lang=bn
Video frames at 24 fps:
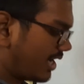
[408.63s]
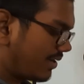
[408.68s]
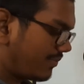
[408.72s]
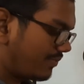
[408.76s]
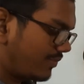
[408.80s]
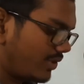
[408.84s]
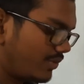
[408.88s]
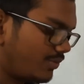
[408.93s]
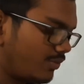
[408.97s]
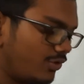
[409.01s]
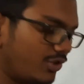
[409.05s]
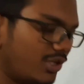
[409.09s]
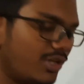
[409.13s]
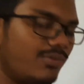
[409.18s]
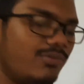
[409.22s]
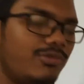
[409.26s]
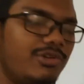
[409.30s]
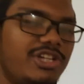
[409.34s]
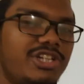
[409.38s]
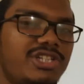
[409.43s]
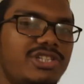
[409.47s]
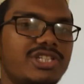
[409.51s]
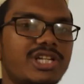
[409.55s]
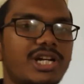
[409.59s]
আমরা
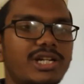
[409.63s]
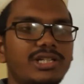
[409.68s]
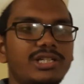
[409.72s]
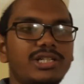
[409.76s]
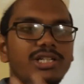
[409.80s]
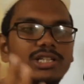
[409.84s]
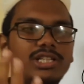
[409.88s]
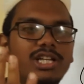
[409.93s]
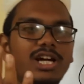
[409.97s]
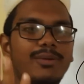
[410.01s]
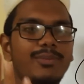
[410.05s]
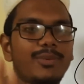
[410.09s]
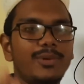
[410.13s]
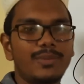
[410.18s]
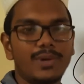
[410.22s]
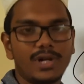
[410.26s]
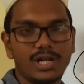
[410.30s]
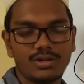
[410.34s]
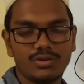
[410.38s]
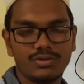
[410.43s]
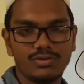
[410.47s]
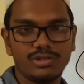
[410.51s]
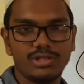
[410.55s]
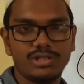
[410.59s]
মোটামুটি চারটা ধাপে ভাগ
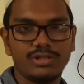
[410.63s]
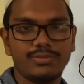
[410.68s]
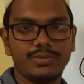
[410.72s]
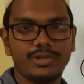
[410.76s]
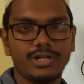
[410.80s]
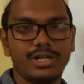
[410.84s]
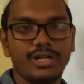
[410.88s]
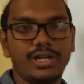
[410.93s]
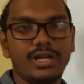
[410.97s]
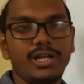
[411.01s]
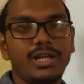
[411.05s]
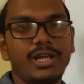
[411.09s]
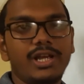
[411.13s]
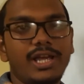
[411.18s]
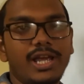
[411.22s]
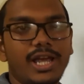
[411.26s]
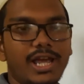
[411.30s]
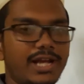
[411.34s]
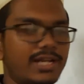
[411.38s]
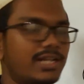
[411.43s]
করতে পারি এক